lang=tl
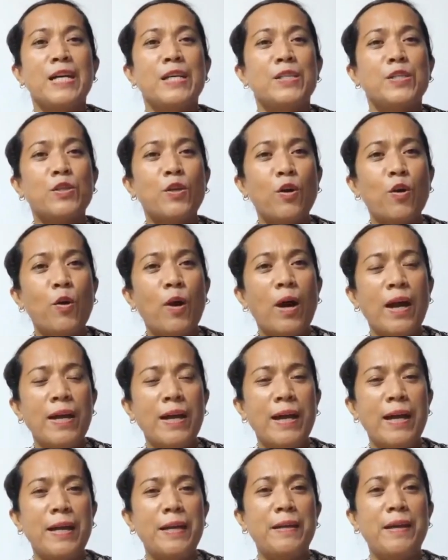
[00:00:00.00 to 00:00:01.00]
So,
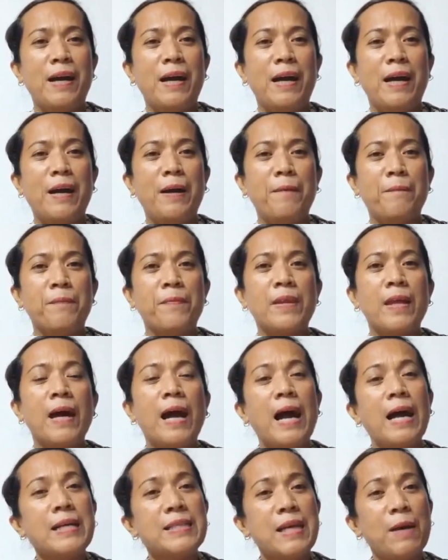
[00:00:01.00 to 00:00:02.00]
ayan, um,
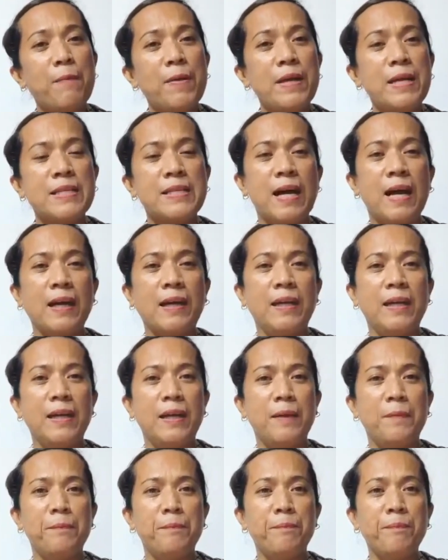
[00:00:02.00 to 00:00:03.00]
ang sabi niya sa
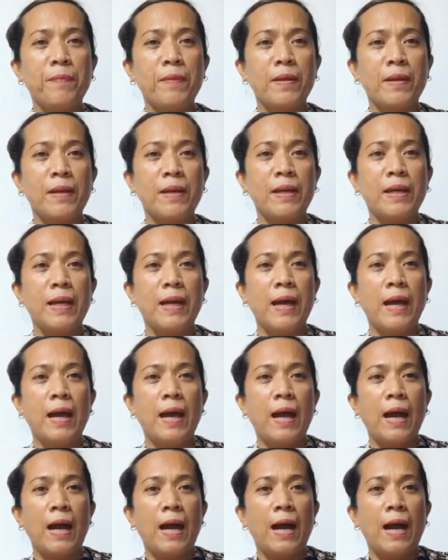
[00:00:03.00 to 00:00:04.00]
akin,
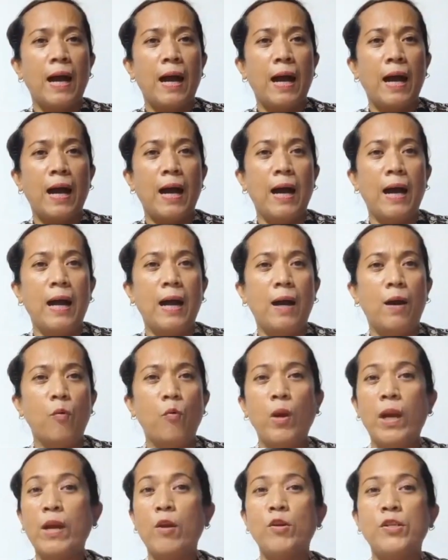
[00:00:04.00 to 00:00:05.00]
uh,
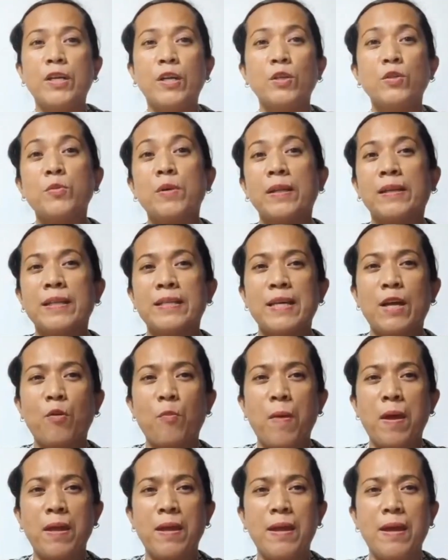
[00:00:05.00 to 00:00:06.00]
wala daw siyang swerte sa
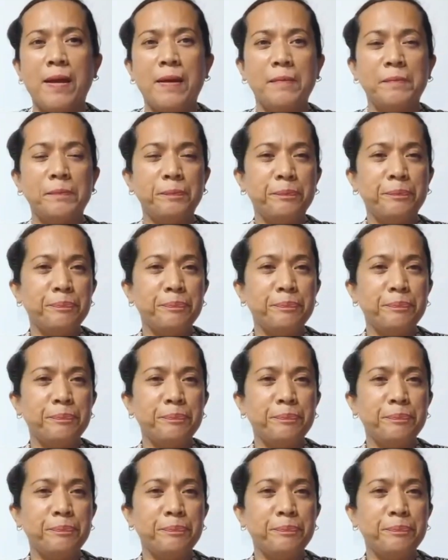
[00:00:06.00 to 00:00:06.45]
Romania.